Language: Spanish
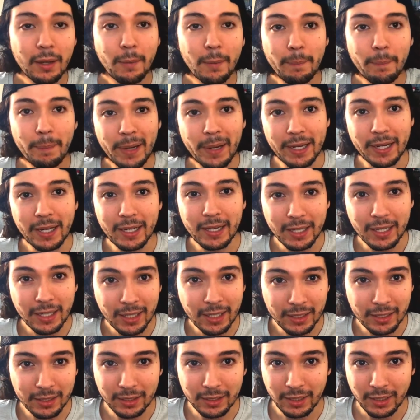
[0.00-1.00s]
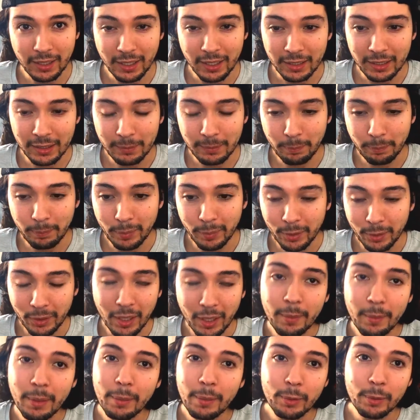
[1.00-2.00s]
para que el
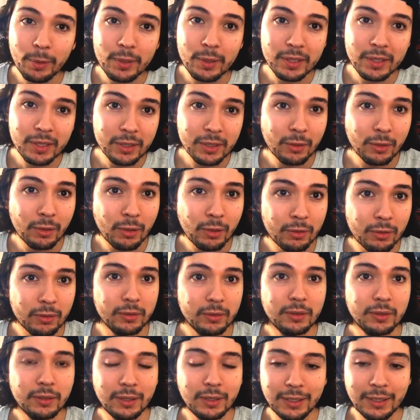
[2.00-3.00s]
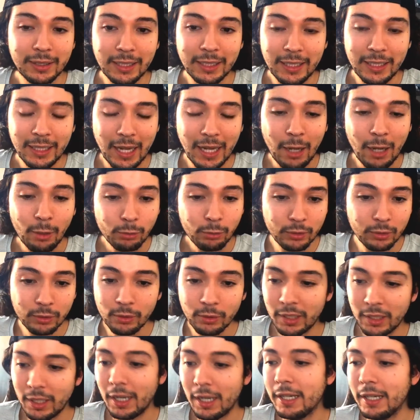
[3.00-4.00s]
programa por sí solo te
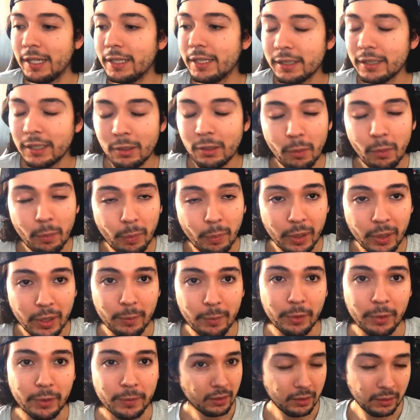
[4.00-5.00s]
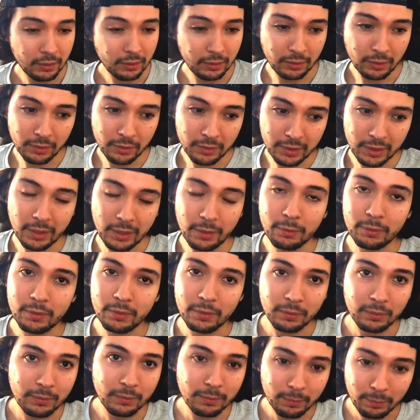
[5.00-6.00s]
autolegalice los Pokémon. Entonces,
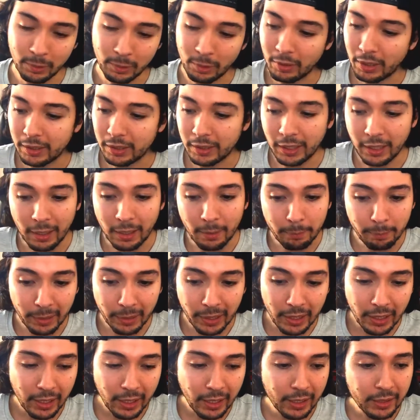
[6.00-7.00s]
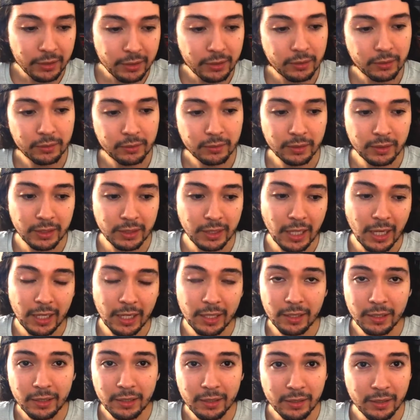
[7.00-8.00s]
los que tengan PKHex y
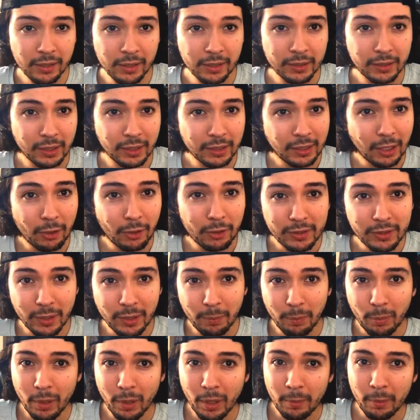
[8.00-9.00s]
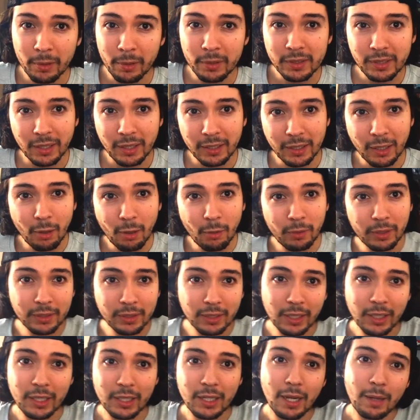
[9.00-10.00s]
han intentado hacer Pokémon se han dado
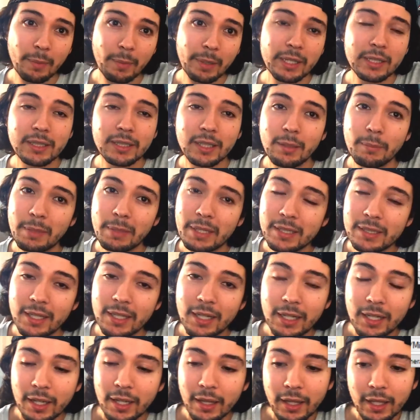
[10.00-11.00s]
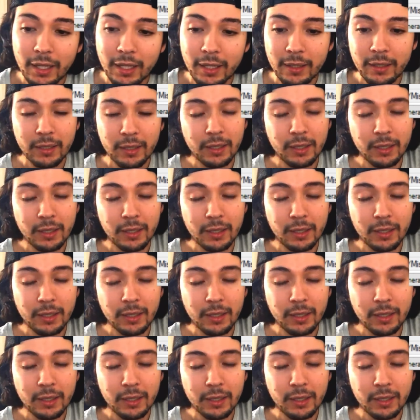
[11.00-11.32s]
cuenta que les aparece el mensaje de